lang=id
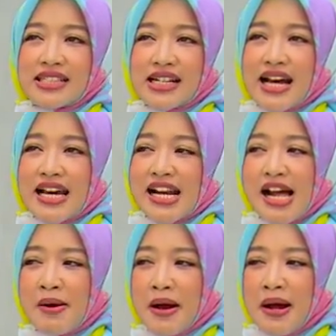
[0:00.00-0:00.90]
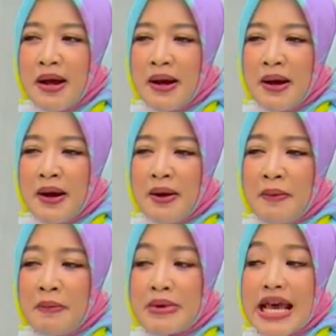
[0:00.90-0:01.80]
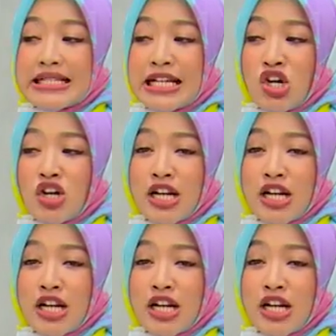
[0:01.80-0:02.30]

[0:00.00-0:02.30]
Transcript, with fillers: sekarang uh, biasanya